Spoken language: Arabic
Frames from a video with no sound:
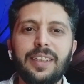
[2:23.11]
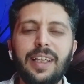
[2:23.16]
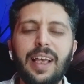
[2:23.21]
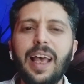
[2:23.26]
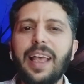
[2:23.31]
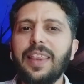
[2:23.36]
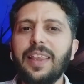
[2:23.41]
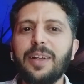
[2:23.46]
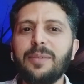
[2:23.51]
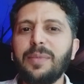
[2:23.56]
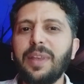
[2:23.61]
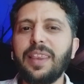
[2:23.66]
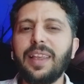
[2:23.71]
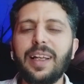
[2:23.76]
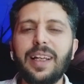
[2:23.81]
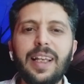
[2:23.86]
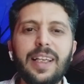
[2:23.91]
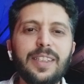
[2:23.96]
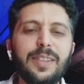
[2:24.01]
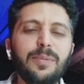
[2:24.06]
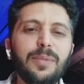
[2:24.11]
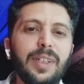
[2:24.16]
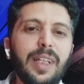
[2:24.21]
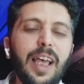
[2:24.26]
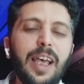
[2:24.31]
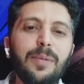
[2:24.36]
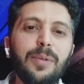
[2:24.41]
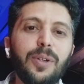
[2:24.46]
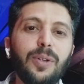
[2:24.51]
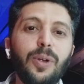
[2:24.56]
هذا المثل لازم
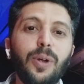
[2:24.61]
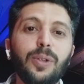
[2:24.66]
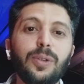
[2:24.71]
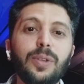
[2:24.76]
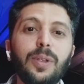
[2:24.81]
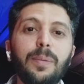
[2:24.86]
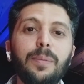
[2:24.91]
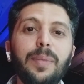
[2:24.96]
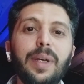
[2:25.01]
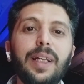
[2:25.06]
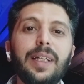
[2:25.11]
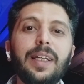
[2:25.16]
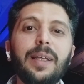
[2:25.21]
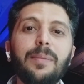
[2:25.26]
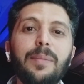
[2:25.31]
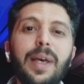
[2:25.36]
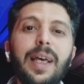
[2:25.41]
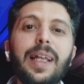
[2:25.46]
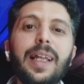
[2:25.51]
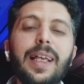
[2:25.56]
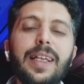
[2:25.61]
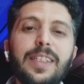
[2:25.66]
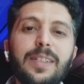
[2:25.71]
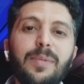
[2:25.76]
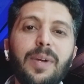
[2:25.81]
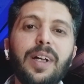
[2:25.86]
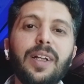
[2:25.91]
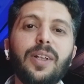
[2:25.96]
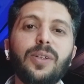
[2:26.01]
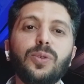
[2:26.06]
دائما نحطه ببالنا ما لازم
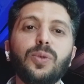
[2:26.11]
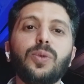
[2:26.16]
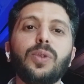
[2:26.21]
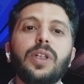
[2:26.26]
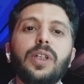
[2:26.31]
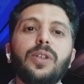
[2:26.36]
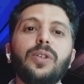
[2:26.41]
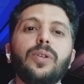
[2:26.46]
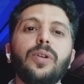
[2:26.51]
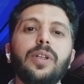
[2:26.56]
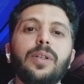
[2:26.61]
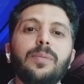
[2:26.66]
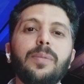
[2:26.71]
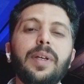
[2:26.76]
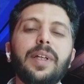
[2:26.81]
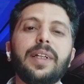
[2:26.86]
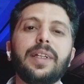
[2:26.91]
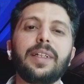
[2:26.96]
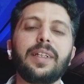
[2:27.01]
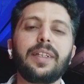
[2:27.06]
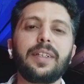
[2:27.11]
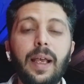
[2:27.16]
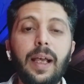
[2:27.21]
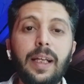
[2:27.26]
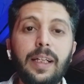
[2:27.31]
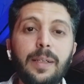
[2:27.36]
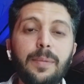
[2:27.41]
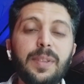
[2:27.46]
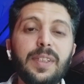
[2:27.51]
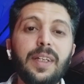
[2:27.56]
على طول انه نبرر
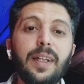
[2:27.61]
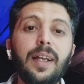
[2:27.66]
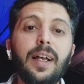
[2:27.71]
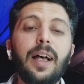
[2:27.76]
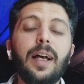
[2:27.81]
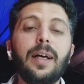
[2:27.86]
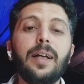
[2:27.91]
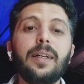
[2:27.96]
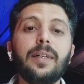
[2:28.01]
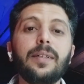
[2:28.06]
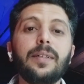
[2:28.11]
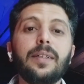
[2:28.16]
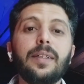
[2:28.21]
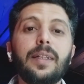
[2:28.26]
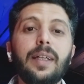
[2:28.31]
احنا بصراحه